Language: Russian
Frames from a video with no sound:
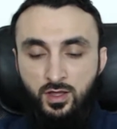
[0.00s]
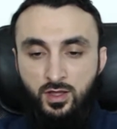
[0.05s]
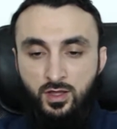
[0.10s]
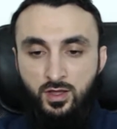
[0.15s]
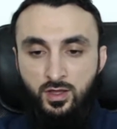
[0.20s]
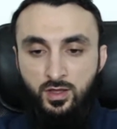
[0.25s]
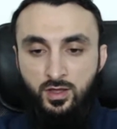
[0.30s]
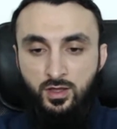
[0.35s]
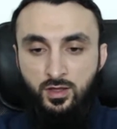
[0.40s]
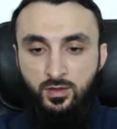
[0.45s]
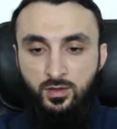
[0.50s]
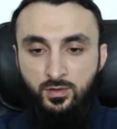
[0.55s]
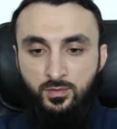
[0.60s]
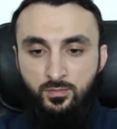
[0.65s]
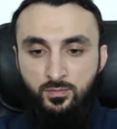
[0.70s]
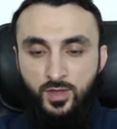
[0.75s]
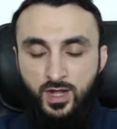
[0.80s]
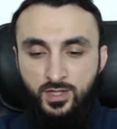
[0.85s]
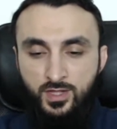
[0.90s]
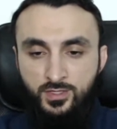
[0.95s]
А
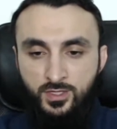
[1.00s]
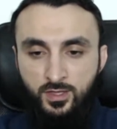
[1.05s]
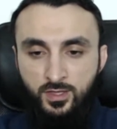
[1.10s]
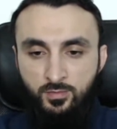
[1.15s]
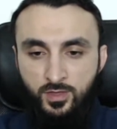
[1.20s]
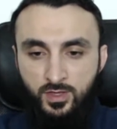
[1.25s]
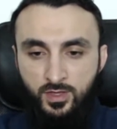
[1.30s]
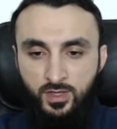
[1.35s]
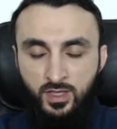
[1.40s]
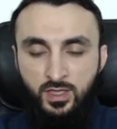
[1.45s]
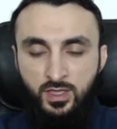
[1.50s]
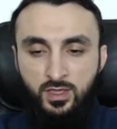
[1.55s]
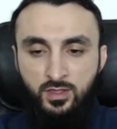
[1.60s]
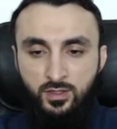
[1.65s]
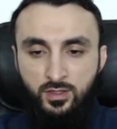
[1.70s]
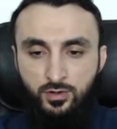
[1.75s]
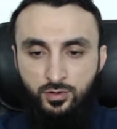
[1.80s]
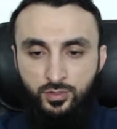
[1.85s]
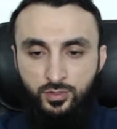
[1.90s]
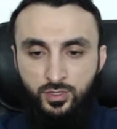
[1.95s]
братскими какие
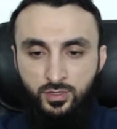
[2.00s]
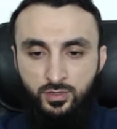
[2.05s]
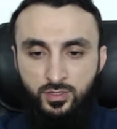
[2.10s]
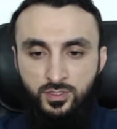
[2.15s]
народы?